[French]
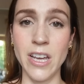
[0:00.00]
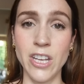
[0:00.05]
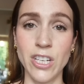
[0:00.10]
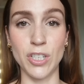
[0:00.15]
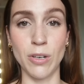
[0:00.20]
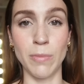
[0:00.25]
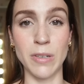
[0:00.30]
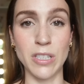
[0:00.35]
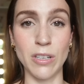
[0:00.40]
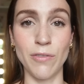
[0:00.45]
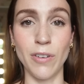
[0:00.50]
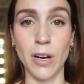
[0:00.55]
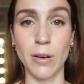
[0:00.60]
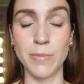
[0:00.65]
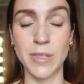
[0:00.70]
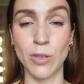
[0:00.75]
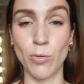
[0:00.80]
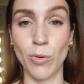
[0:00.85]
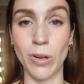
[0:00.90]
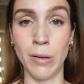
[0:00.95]
J'aimerais ça faire un
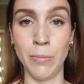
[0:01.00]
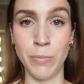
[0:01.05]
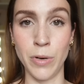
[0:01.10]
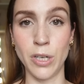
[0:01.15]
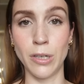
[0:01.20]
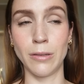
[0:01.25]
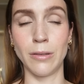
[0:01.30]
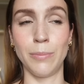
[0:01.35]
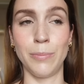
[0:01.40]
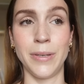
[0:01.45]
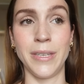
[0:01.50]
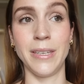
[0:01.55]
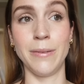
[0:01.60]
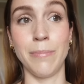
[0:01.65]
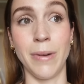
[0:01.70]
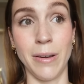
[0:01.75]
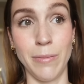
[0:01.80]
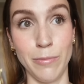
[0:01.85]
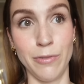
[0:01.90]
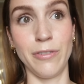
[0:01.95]
petit reel mode puis
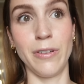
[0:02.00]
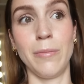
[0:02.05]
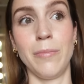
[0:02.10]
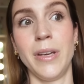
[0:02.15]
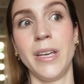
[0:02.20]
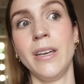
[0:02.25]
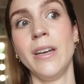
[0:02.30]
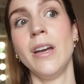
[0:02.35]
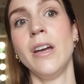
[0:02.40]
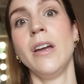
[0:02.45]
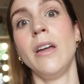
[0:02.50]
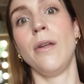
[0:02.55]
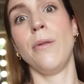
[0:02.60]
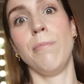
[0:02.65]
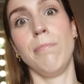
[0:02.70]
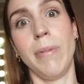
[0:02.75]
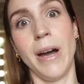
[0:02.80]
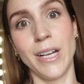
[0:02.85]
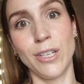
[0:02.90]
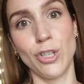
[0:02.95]
même filmer une
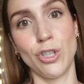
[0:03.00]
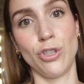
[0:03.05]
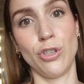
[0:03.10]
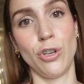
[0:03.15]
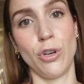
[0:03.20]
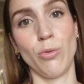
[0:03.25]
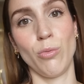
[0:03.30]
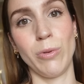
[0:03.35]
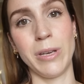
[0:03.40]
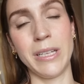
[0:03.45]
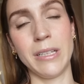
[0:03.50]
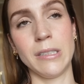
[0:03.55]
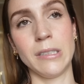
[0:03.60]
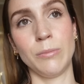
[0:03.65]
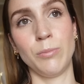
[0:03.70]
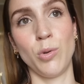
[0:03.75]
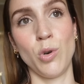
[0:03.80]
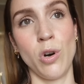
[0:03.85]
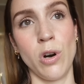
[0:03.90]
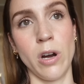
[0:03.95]
batch de reels
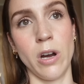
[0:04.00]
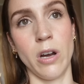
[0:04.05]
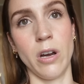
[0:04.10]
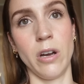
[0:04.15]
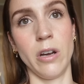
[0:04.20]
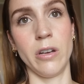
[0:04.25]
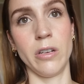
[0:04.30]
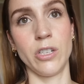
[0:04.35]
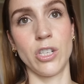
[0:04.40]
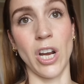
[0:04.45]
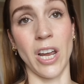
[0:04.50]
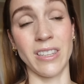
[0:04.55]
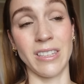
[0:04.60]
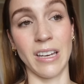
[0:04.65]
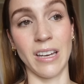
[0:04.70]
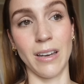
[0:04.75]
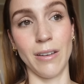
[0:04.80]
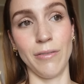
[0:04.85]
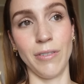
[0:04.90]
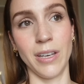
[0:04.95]
pour euh, Jardin
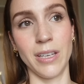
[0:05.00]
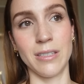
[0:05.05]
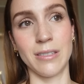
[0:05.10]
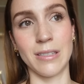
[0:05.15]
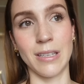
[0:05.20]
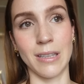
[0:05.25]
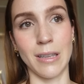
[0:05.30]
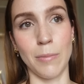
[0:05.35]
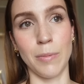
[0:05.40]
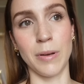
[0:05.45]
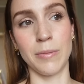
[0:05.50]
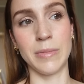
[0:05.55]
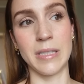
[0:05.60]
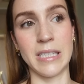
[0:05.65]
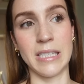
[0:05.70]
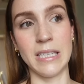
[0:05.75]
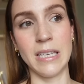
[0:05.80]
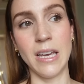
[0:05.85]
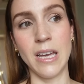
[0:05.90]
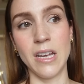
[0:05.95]
Rêverie cet
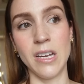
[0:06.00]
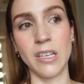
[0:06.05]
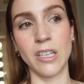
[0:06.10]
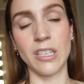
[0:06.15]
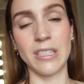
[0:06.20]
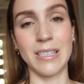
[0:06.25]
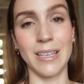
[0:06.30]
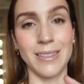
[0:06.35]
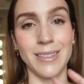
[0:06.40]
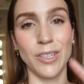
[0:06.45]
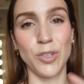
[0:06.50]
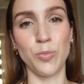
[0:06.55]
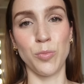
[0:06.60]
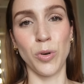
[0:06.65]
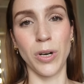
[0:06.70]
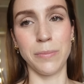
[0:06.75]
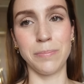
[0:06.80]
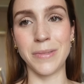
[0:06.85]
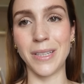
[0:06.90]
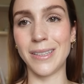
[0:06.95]
après-midi que certains je
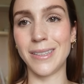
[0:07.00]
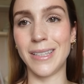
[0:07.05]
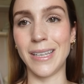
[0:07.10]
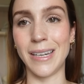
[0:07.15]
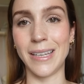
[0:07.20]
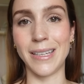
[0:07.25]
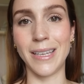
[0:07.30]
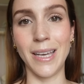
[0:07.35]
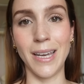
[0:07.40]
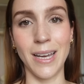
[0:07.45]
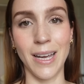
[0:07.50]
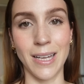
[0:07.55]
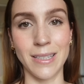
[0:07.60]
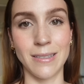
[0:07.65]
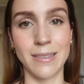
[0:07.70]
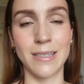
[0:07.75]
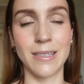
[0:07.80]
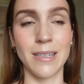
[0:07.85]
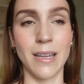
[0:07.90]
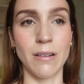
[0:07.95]
pourrais peut-être déléguer à
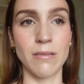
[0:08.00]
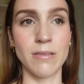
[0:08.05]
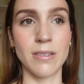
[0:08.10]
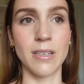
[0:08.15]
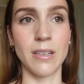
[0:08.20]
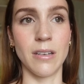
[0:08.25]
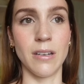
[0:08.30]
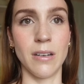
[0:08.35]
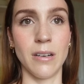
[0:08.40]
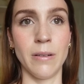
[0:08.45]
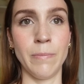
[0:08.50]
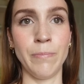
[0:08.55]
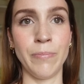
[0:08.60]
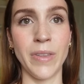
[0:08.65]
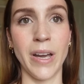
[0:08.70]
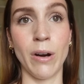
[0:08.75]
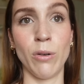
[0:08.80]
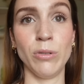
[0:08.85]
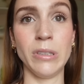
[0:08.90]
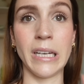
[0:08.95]
distance euh,
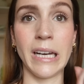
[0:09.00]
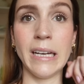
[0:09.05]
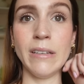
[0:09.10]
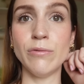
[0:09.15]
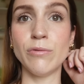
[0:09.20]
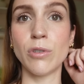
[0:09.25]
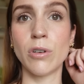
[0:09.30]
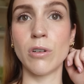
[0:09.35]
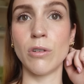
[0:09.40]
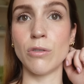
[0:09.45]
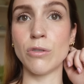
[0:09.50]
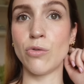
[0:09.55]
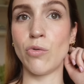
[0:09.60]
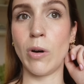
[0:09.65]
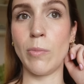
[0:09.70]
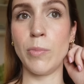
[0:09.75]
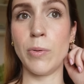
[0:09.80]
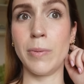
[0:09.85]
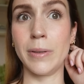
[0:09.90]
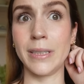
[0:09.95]
à Audran vu que l'on se
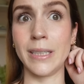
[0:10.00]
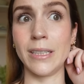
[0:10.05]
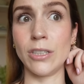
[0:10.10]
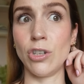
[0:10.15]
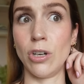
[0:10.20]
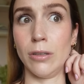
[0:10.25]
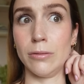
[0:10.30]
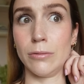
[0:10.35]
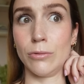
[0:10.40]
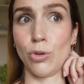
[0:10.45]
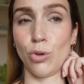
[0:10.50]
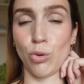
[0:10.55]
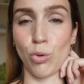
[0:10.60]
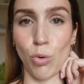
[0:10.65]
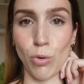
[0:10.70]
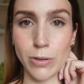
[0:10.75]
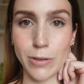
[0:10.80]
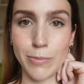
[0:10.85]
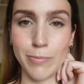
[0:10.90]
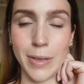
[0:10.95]
voit pas pendant genre
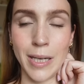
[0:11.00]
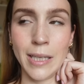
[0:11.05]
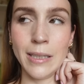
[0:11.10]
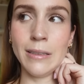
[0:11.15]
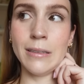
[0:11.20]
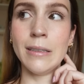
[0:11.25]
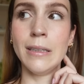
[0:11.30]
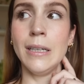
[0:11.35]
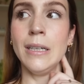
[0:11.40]
2-3 semaines.